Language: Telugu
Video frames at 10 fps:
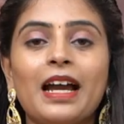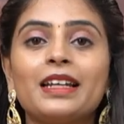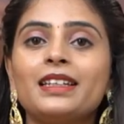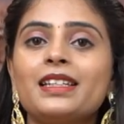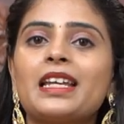
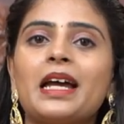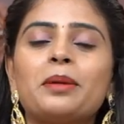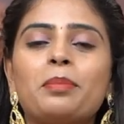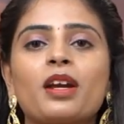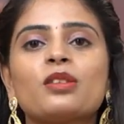అండ్ ఈ
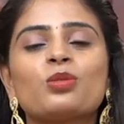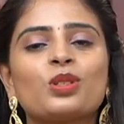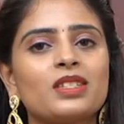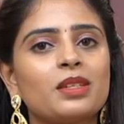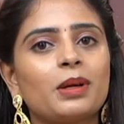శారీ ప్రైస్
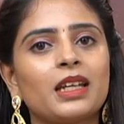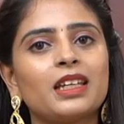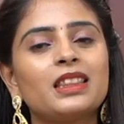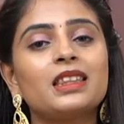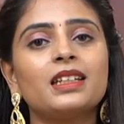వచ్చేసి
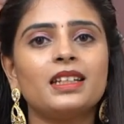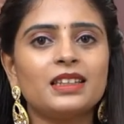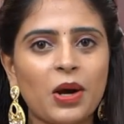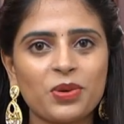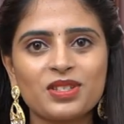మనకి త్రీ
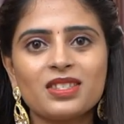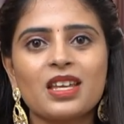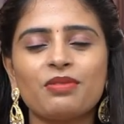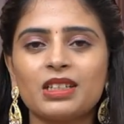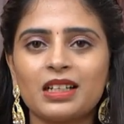థౌజండ్
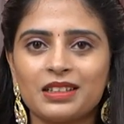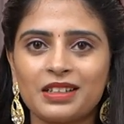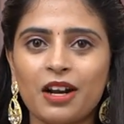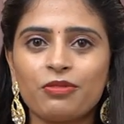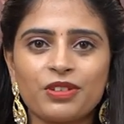సెవెన్
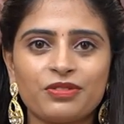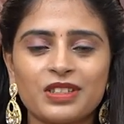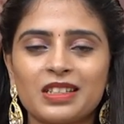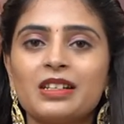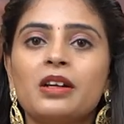హండ్రెడ్ అండ్
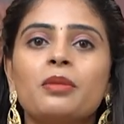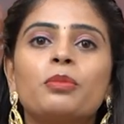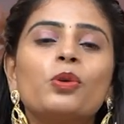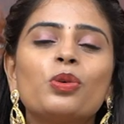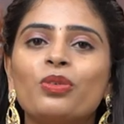ఫిఫ్టీ
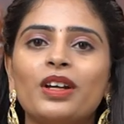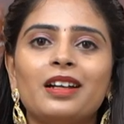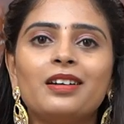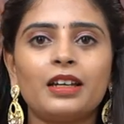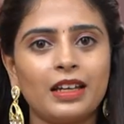మూడు
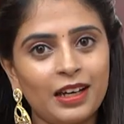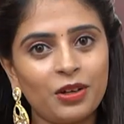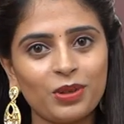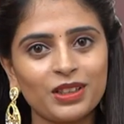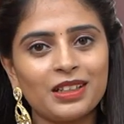వేల
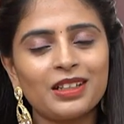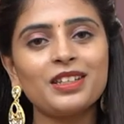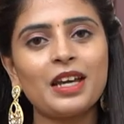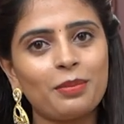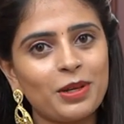ఏడు వందల
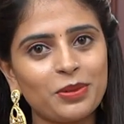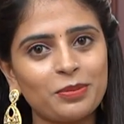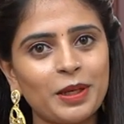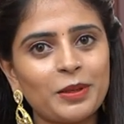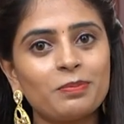యాభై
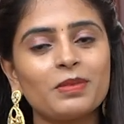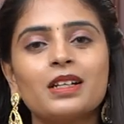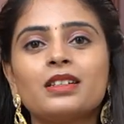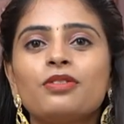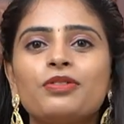రూపాయలు
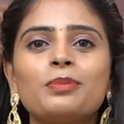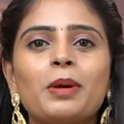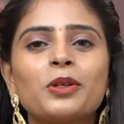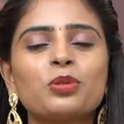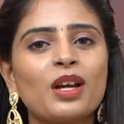
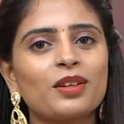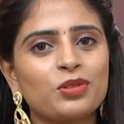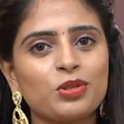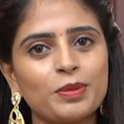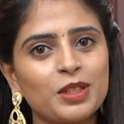డిఫరెంట్ పట్టు
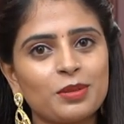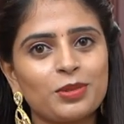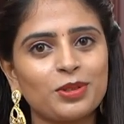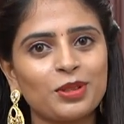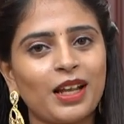శారీస్
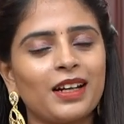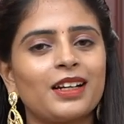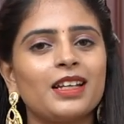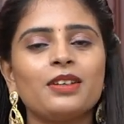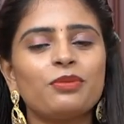
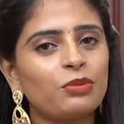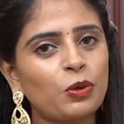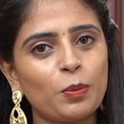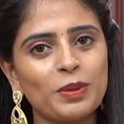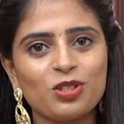చూపించబోతున్నానండి
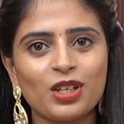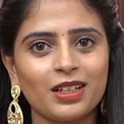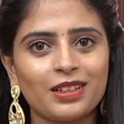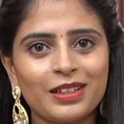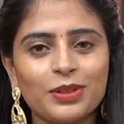ఓపెన్
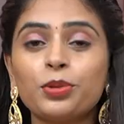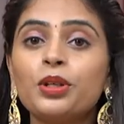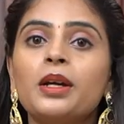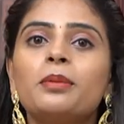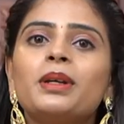చేయట్లేదు
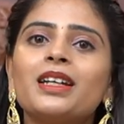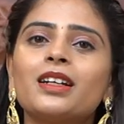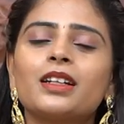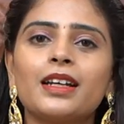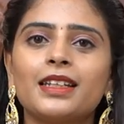మీకు
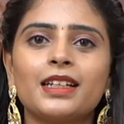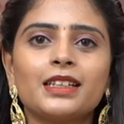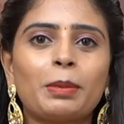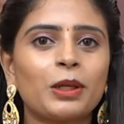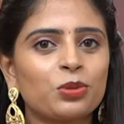కనుక
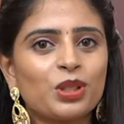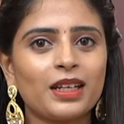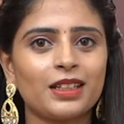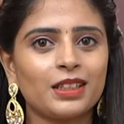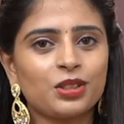ఏదైనా పట్టు
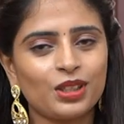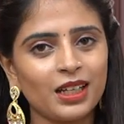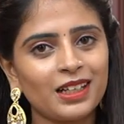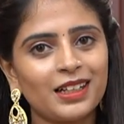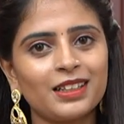శారీ
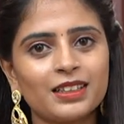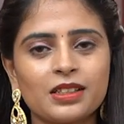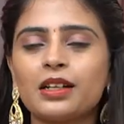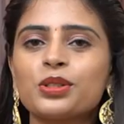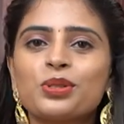నచ్చితే కలర్
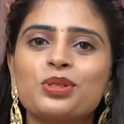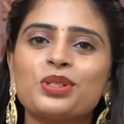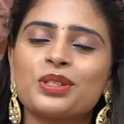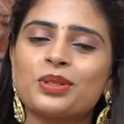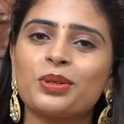
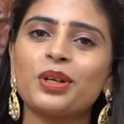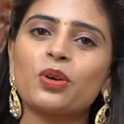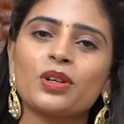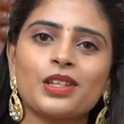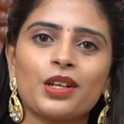చూస్ చేసుకొని
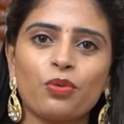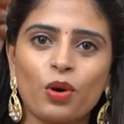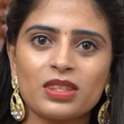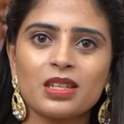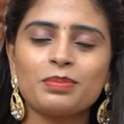ఒక్కసారి
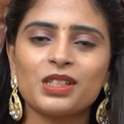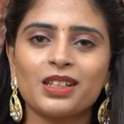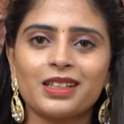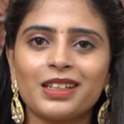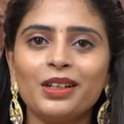వాట్సాప్
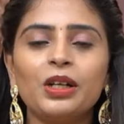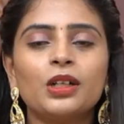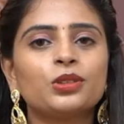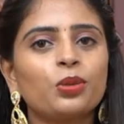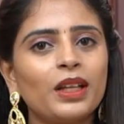చేయండి
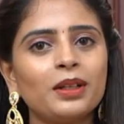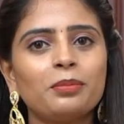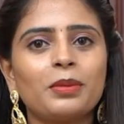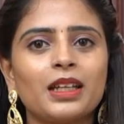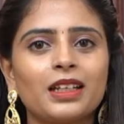సో
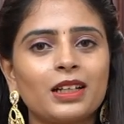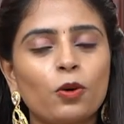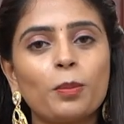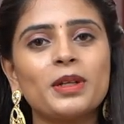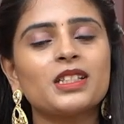దట్ మనకి
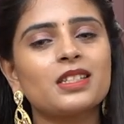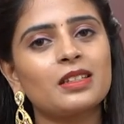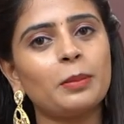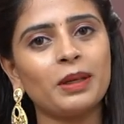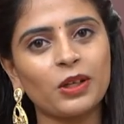ఓపెన్
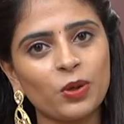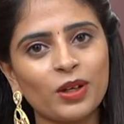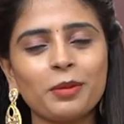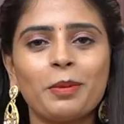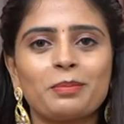చేసిన పిక్
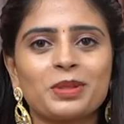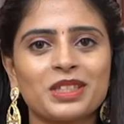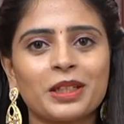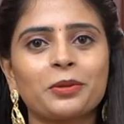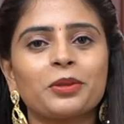ఒకటి
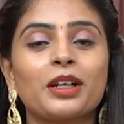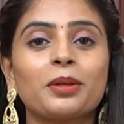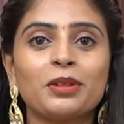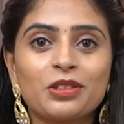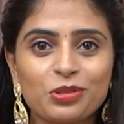పంపిస్తారు
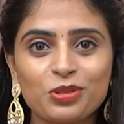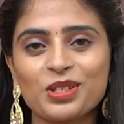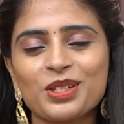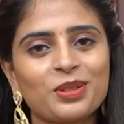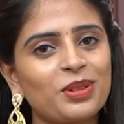అంటే మీరు
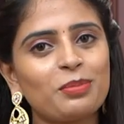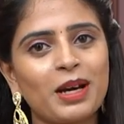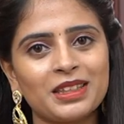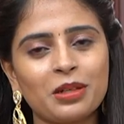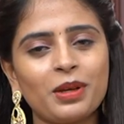చూస్ చేసుకుంది
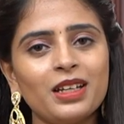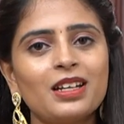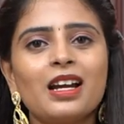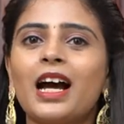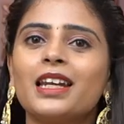మాత్రమే
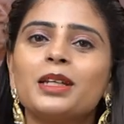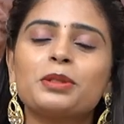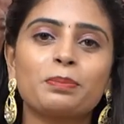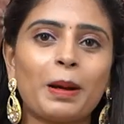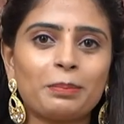అన్నీ
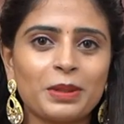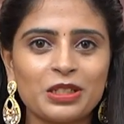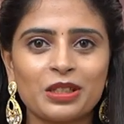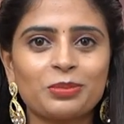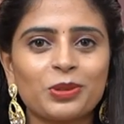
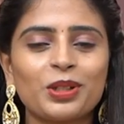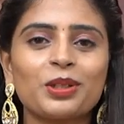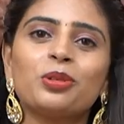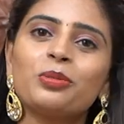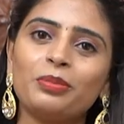పంపించడం
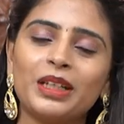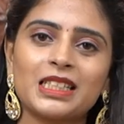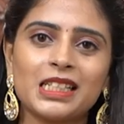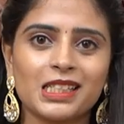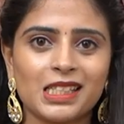కుదరదు మీ
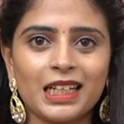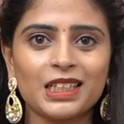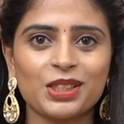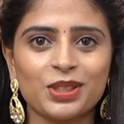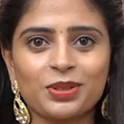
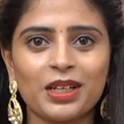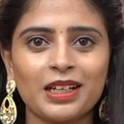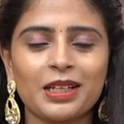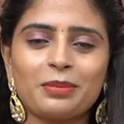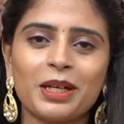సెలెక్ట్ చేసుకున్న
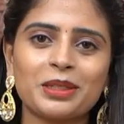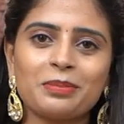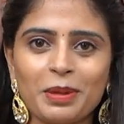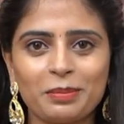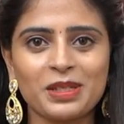కలర్
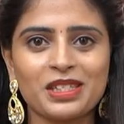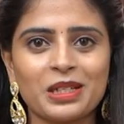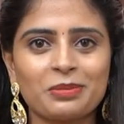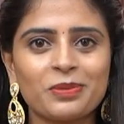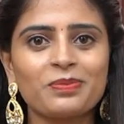మాత్రం
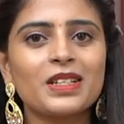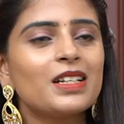పంపిస్తాము